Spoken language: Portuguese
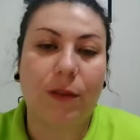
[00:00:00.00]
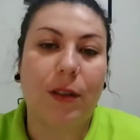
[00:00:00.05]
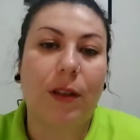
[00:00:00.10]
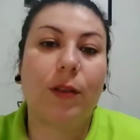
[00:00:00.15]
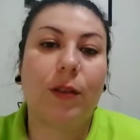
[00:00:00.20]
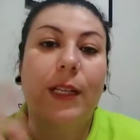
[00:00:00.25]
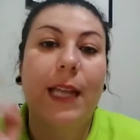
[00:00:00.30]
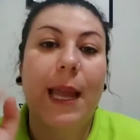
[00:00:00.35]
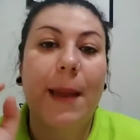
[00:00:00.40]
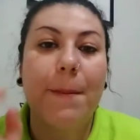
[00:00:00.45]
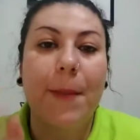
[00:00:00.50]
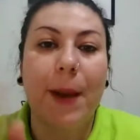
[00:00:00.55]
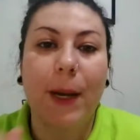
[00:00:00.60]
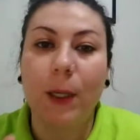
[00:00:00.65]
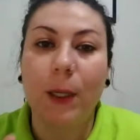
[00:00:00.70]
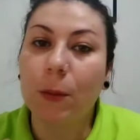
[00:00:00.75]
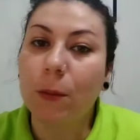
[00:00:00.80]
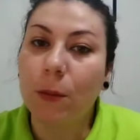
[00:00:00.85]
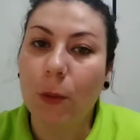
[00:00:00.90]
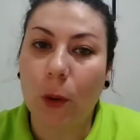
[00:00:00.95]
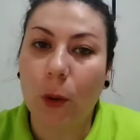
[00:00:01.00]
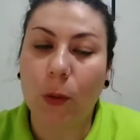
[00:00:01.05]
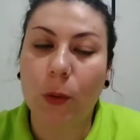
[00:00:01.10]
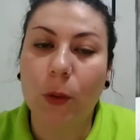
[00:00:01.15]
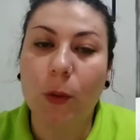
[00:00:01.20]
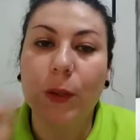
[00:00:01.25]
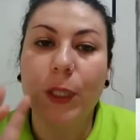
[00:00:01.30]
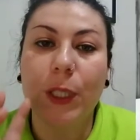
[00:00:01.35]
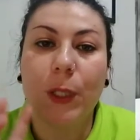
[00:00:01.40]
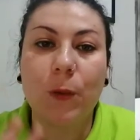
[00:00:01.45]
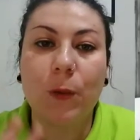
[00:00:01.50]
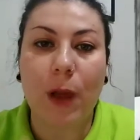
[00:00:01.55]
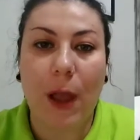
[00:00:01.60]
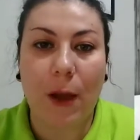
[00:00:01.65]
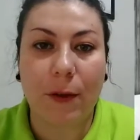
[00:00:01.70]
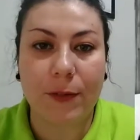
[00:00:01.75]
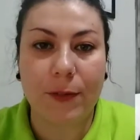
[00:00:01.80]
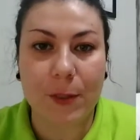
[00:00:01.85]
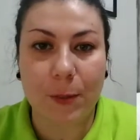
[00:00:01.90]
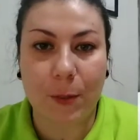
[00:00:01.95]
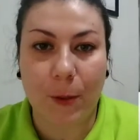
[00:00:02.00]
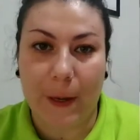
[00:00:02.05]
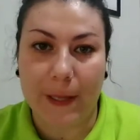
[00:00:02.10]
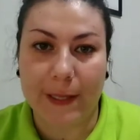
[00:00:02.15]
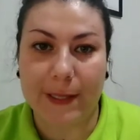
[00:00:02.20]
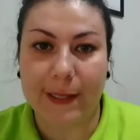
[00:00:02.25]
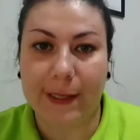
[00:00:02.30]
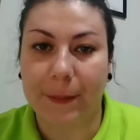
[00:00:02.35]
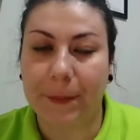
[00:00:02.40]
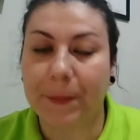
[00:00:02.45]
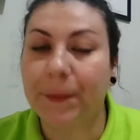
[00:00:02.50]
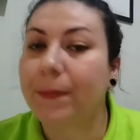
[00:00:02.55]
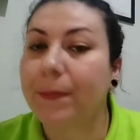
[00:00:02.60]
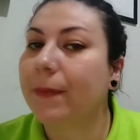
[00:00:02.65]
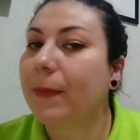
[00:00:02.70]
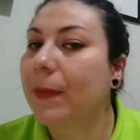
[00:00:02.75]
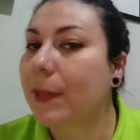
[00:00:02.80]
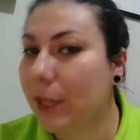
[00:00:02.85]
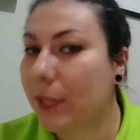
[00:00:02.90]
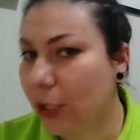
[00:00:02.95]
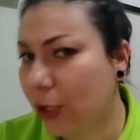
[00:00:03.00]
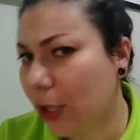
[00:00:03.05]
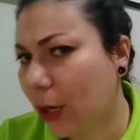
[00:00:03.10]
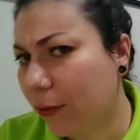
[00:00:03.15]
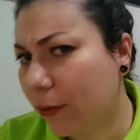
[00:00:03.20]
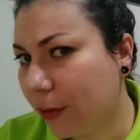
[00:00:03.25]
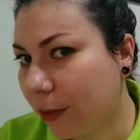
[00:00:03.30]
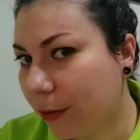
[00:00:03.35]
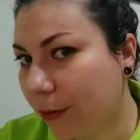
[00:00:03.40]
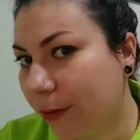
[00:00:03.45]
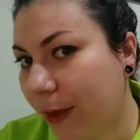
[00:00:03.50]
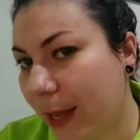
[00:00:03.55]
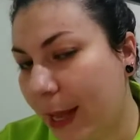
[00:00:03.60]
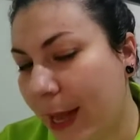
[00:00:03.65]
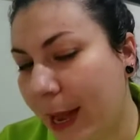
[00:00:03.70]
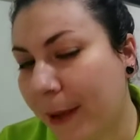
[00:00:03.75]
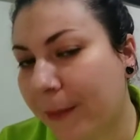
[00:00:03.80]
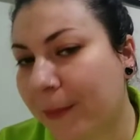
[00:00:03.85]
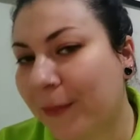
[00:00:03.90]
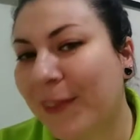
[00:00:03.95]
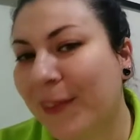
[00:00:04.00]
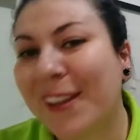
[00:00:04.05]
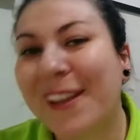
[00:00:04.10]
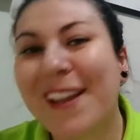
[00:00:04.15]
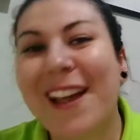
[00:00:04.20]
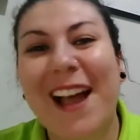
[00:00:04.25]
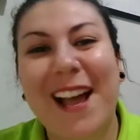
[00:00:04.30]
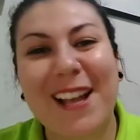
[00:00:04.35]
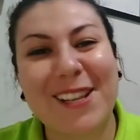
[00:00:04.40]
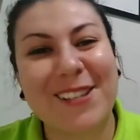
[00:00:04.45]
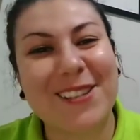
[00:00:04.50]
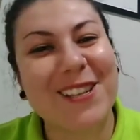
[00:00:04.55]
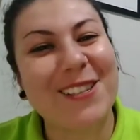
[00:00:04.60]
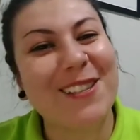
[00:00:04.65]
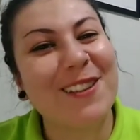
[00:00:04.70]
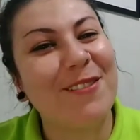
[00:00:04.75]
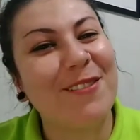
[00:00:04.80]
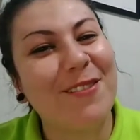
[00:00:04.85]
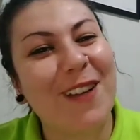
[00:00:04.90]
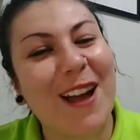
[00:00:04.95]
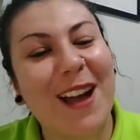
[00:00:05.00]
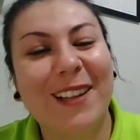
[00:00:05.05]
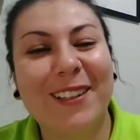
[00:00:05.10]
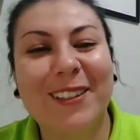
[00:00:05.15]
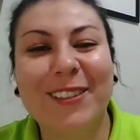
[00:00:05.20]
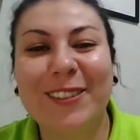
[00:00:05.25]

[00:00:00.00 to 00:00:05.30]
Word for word: falou que é a Marilyn Monroe e o Elvis Presley. Vocês já ouviram falar? Às vezes eu falo